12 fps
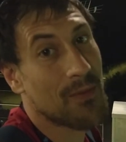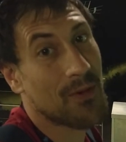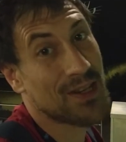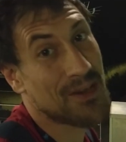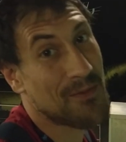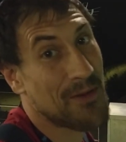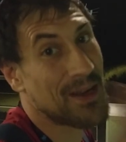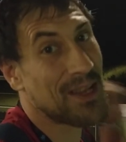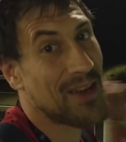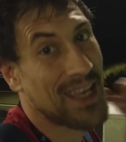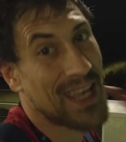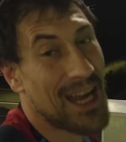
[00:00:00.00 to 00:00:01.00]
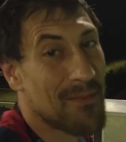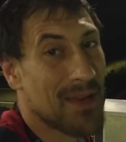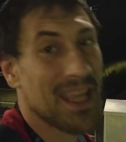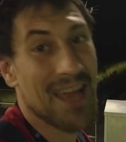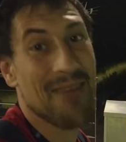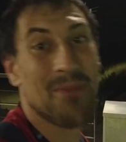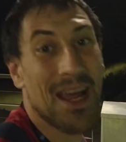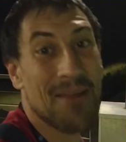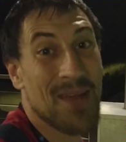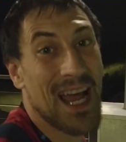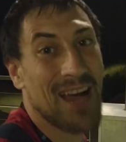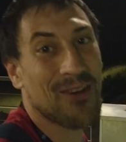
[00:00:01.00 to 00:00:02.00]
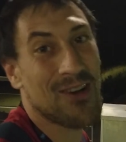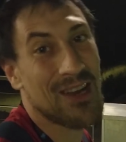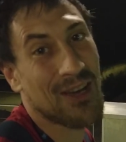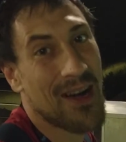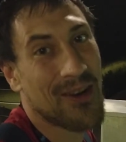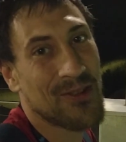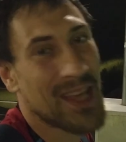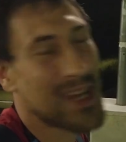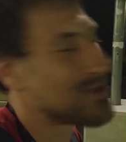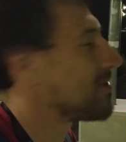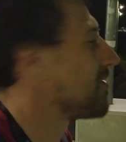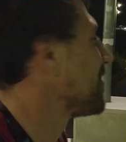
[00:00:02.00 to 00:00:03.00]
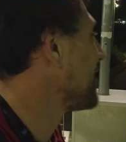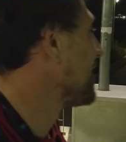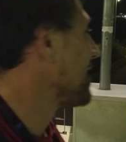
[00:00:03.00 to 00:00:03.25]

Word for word: por eso me he venido aquí a la playa en plan melancólico a contároslo.